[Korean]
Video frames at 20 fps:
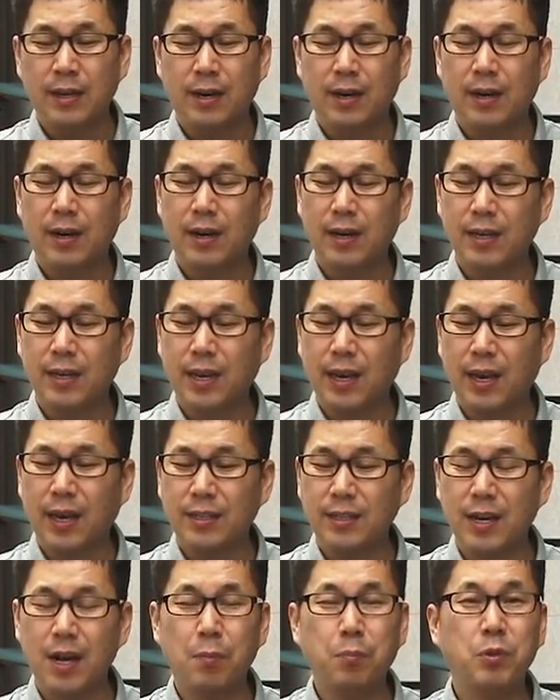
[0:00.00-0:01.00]
아, 이게
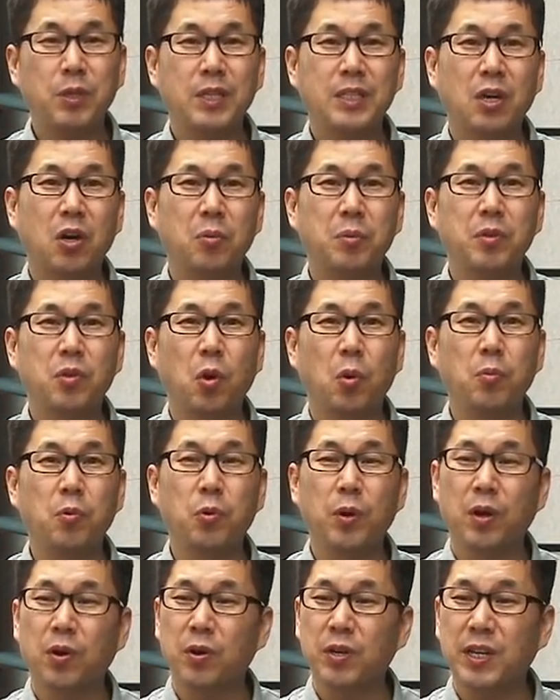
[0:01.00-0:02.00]
생각보다 작업이 너무
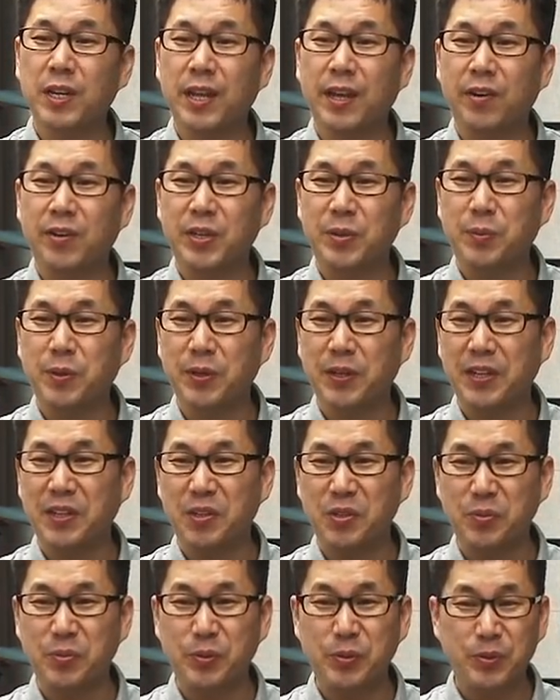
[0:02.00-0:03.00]
오래 걸리네요. 이번
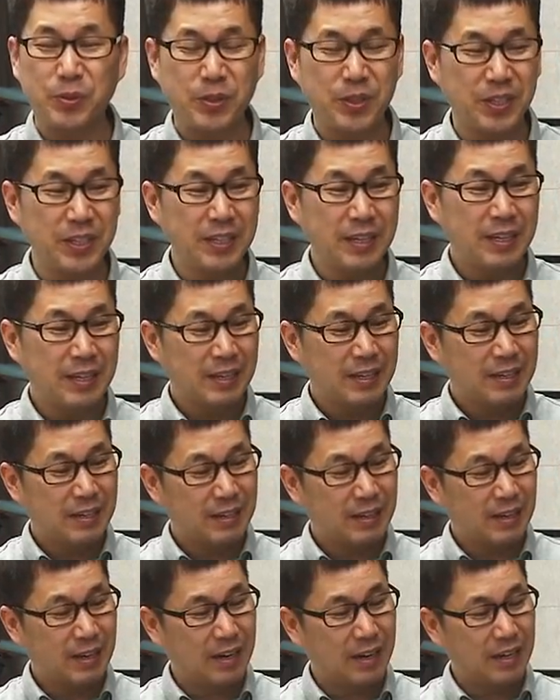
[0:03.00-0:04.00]
핸드북은
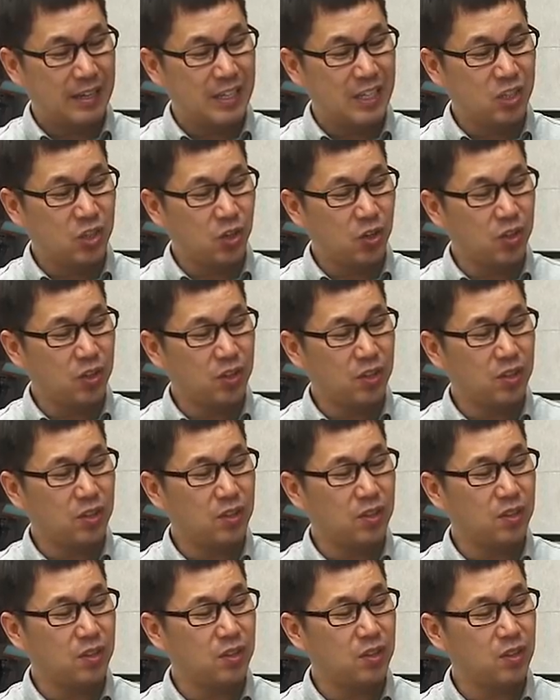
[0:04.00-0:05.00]
어,
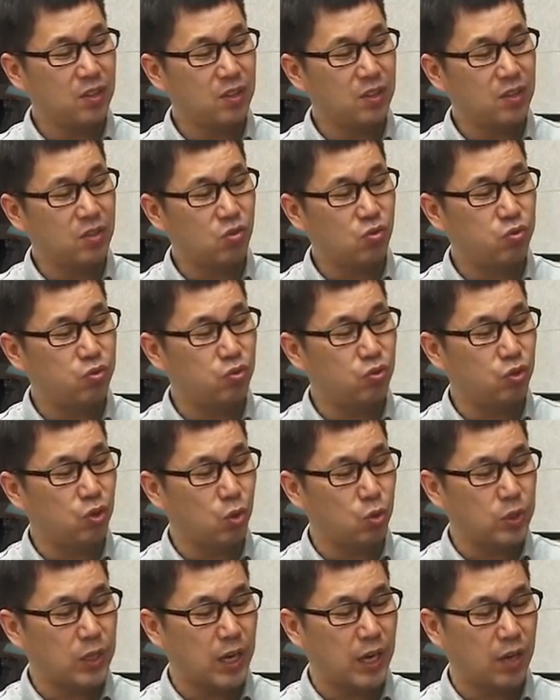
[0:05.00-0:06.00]
이전
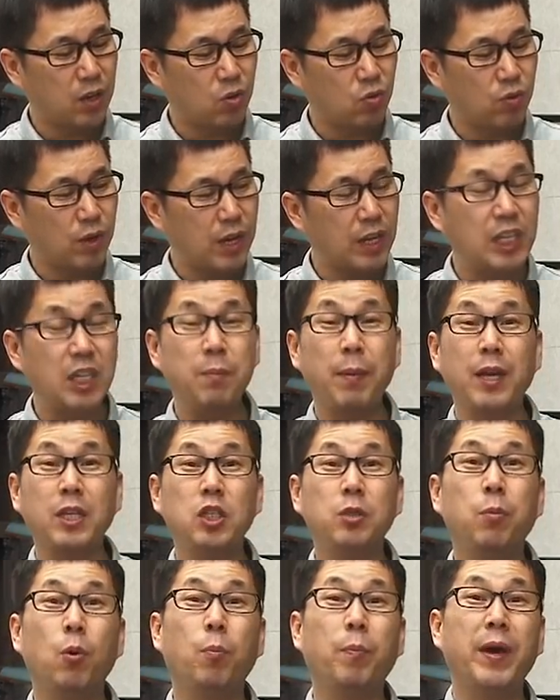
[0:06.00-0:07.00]
구교재의 경우에는
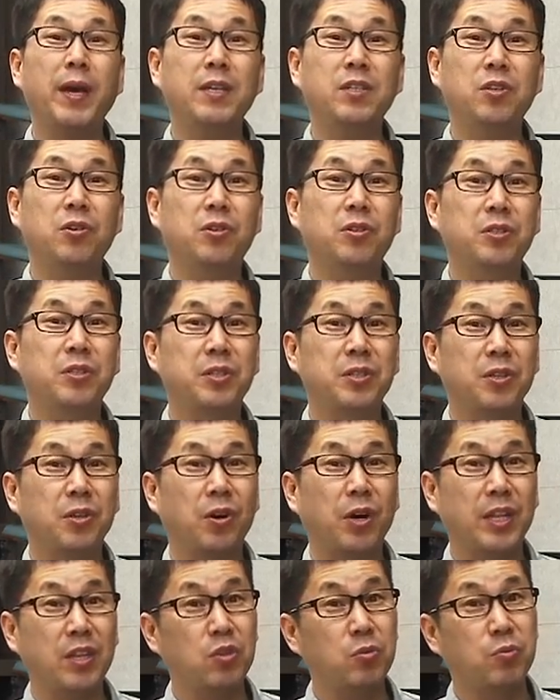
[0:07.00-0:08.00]

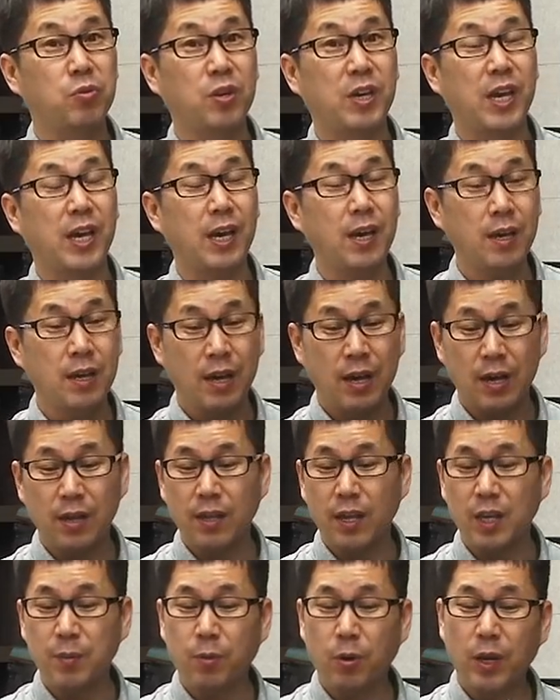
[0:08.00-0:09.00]
215페이지였거든요. 핸드북이.
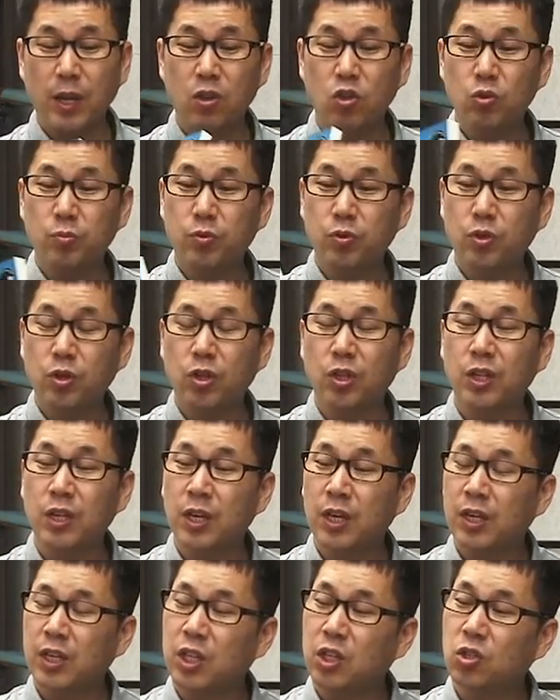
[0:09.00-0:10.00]
근데 이번 핸드북은
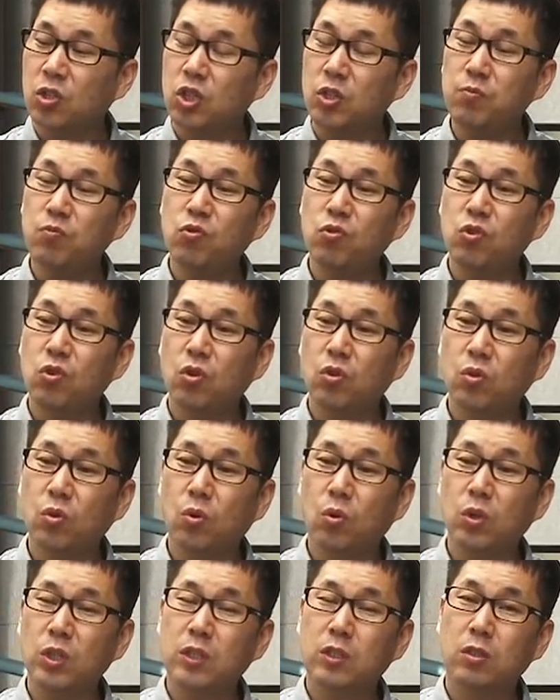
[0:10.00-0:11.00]

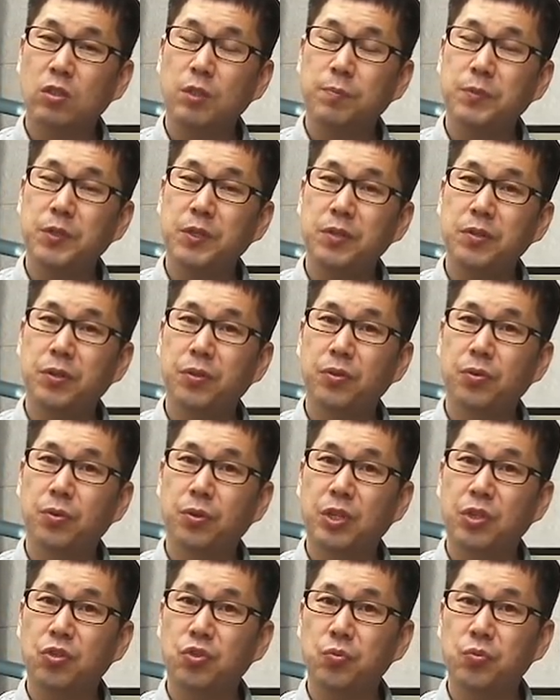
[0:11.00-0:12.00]
2016년도, 2017년도
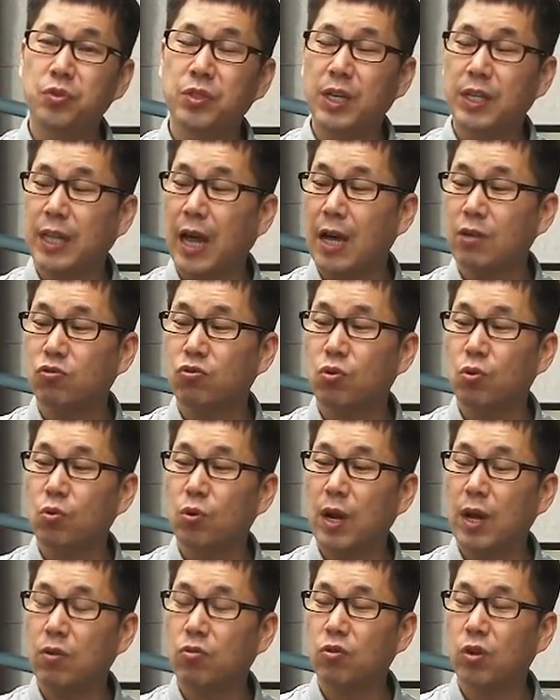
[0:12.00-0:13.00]
기출문제 다
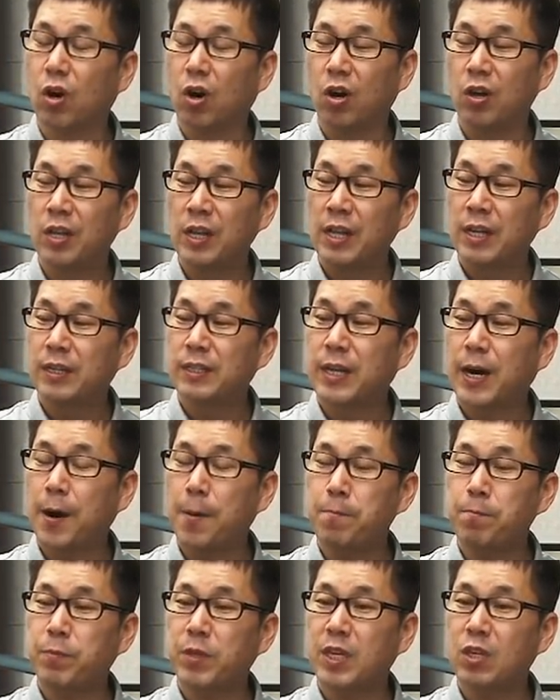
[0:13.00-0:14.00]
수록을 했고요. 그
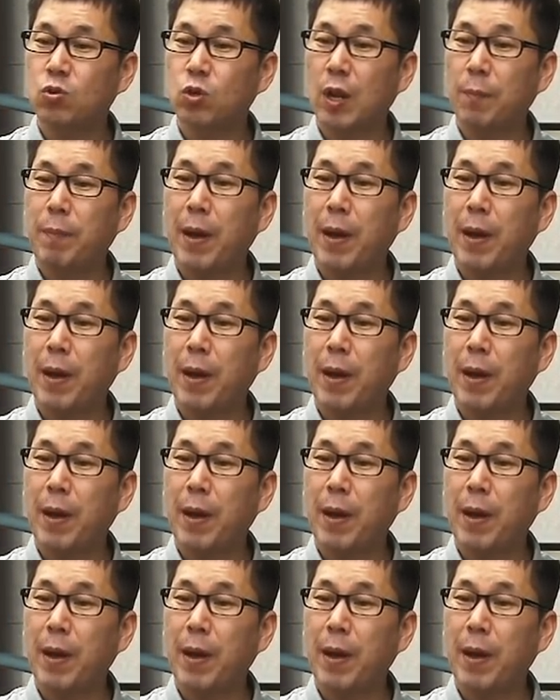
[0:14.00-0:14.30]
다음 기존에